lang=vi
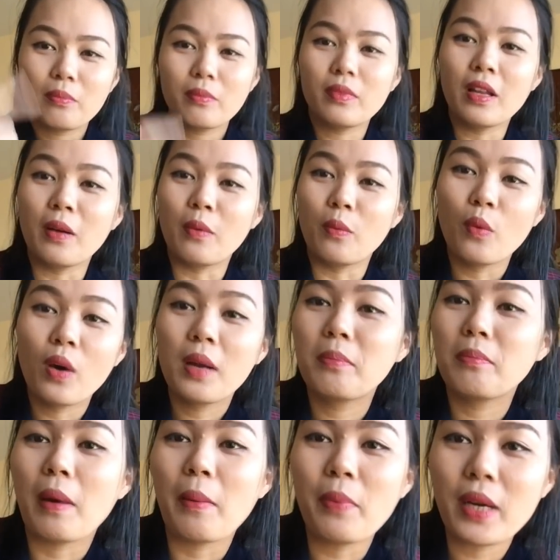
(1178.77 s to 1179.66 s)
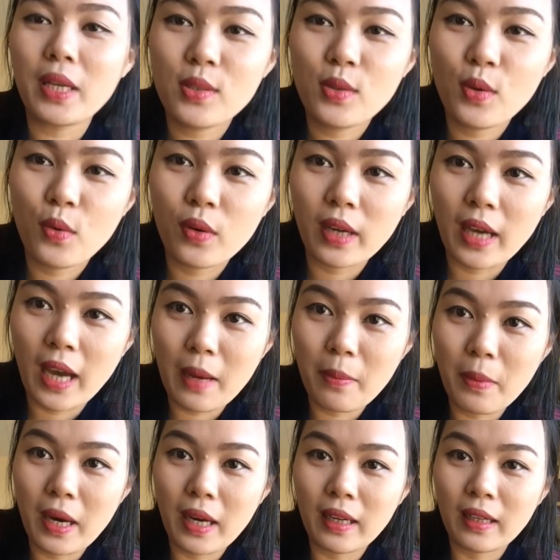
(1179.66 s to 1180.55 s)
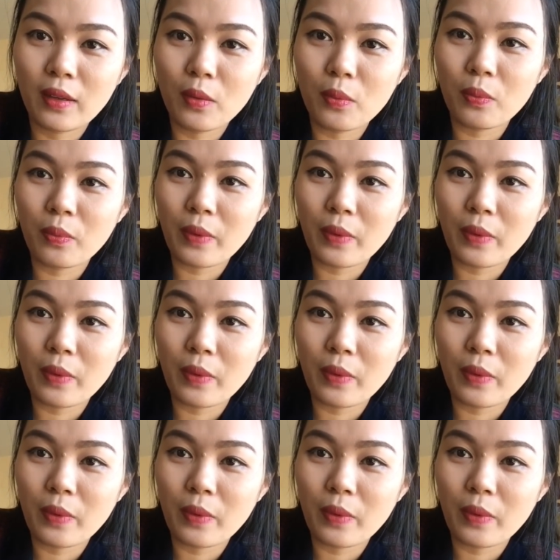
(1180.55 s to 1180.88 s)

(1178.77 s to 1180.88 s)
Đừng quên bấm cái chuông kế bên nút